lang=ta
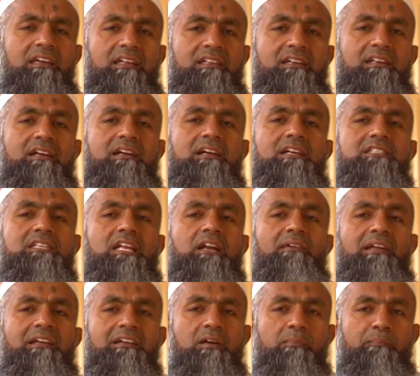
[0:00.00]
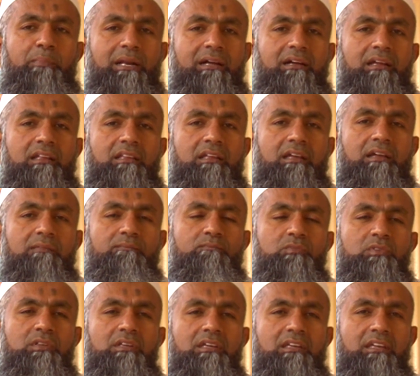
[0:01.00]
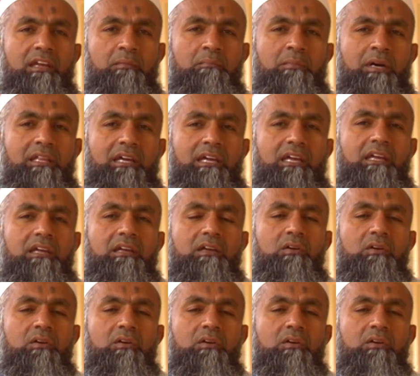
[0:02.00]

இதற்கு செலவழிக்கப்படுகிறது என்பதை